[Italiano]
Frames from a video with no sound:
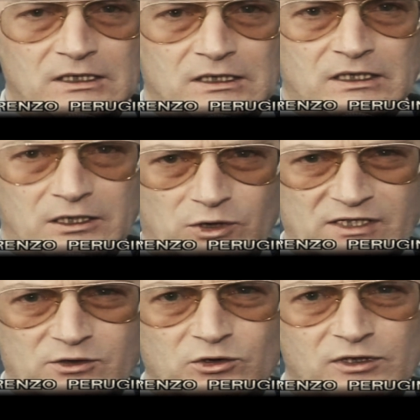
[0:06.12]
E allora
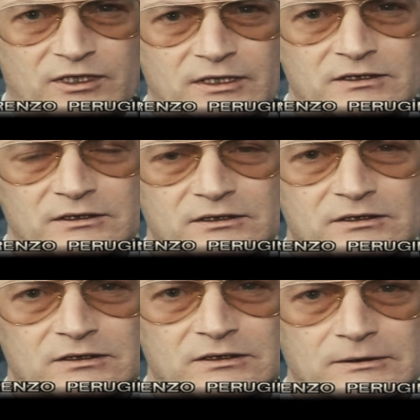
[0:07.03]
ascolta.
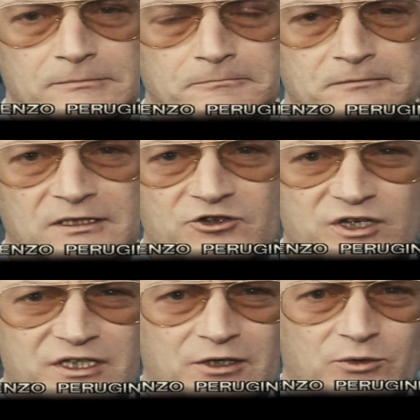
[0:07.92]
La
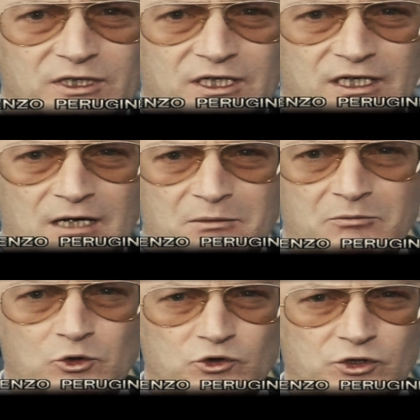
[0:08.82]
gente qui ti chiama
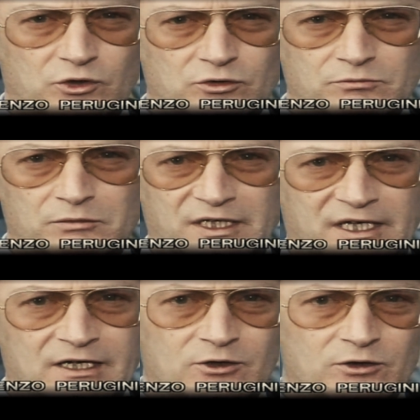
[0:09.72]
mostro,
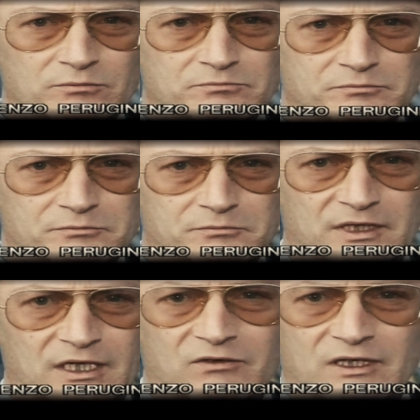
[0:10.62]
maniaco,
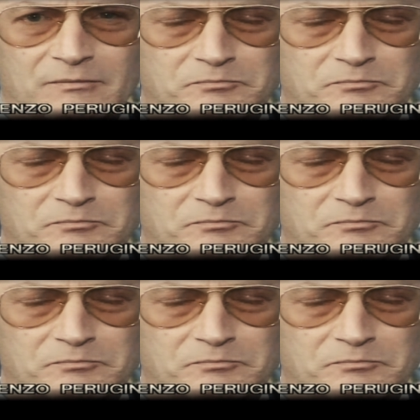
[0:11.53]
belva,